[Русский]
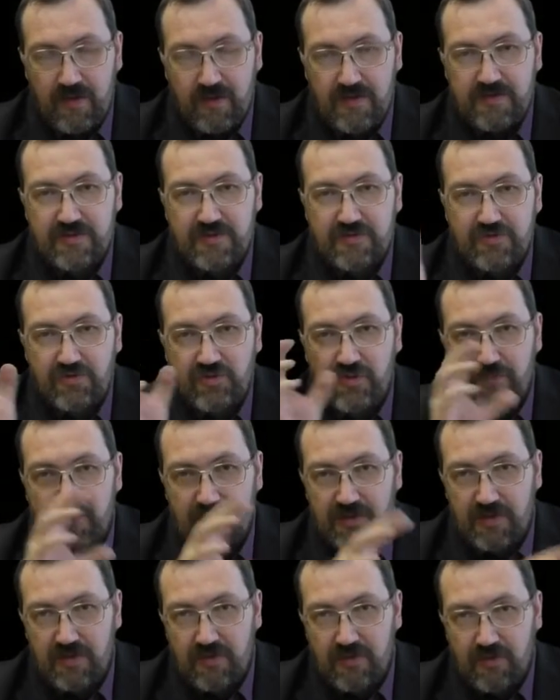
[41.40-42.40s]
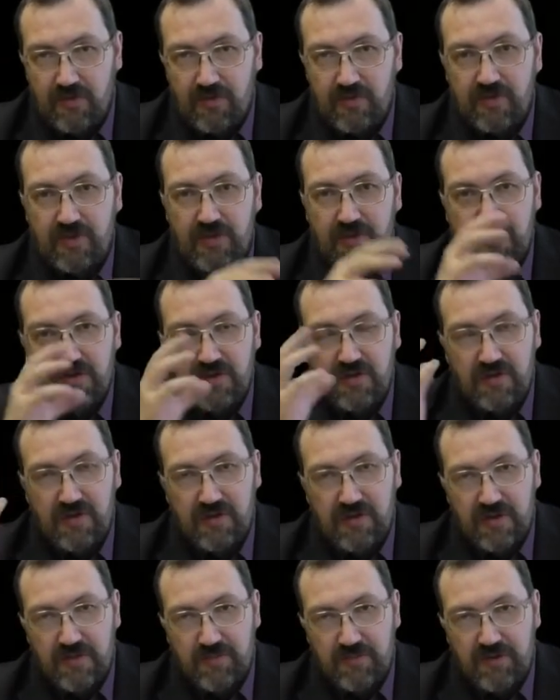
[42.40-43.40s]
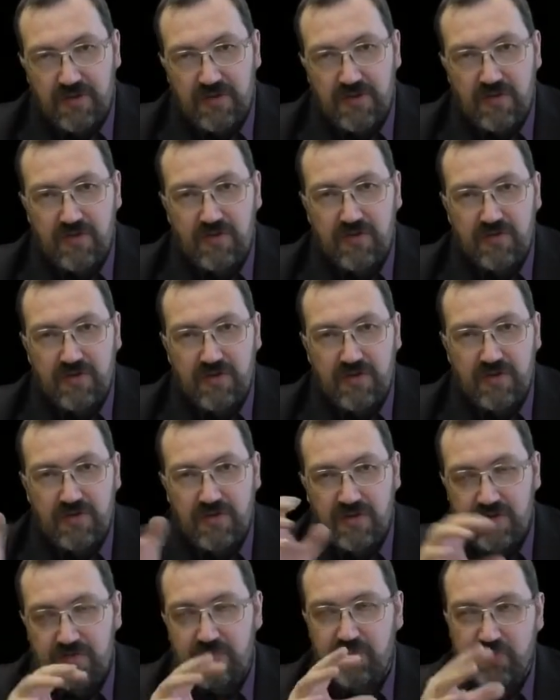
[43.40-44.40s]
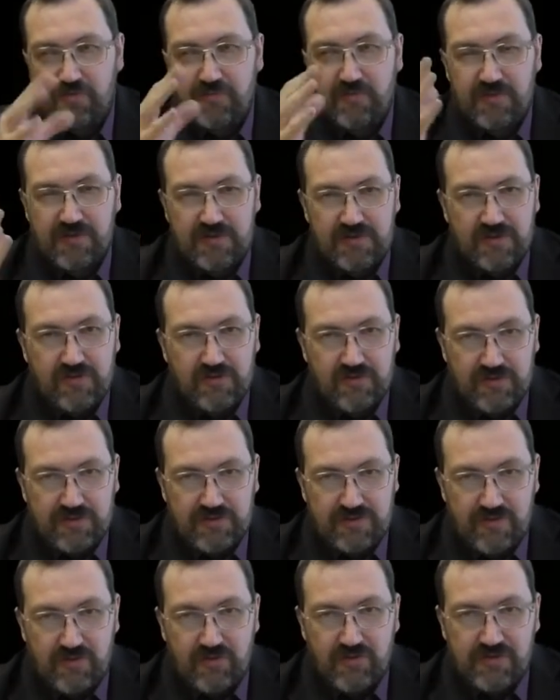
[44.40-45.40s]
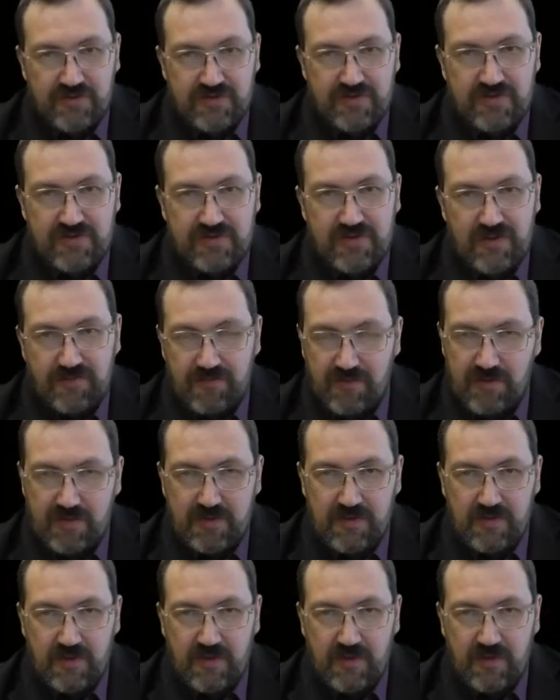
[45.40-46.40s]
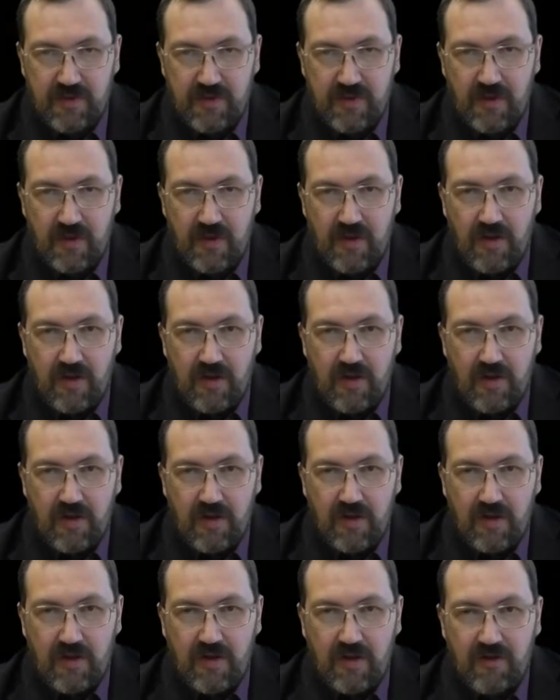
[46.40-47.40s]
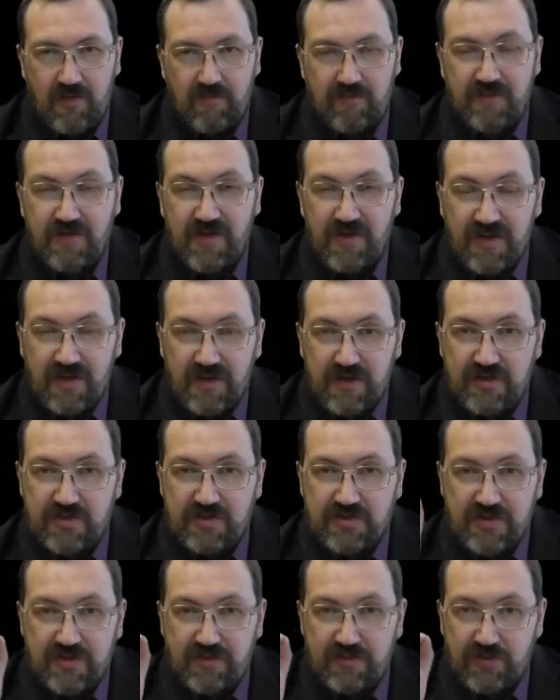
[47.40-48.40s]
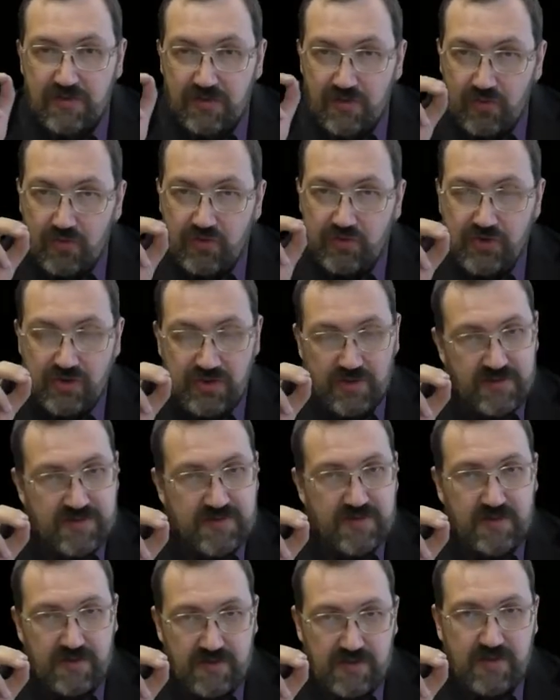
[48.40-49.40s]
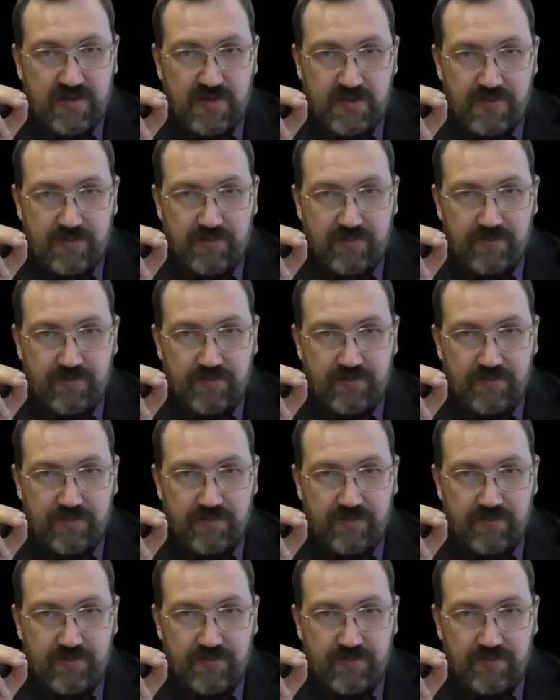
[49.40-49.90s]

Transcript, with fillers: Есть еще определенные артикли, неопределенные артикли, может быть, достаточно сложная система артиклей. А, в греческом тоже есть артикли.